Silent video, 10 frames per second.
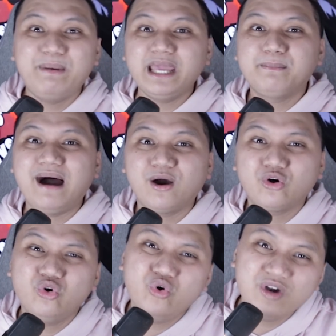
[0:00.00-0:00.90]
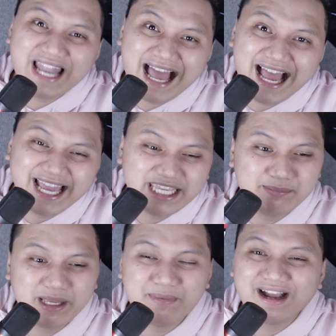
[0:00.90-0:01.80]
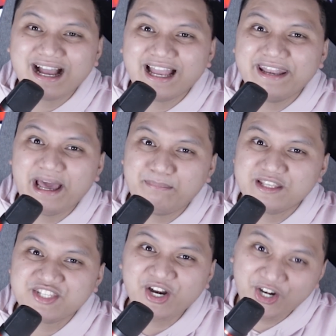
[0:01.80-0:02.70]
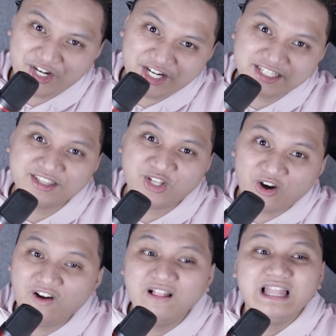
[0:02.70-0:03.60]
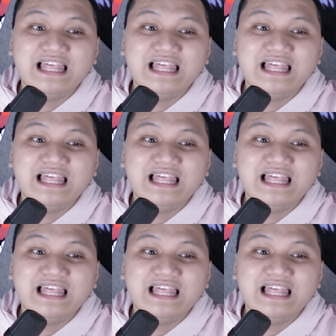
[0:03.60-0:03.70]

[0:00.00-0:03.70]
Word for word: iba-ibang kulay, iba-ibang kaganapan sa Earth, no?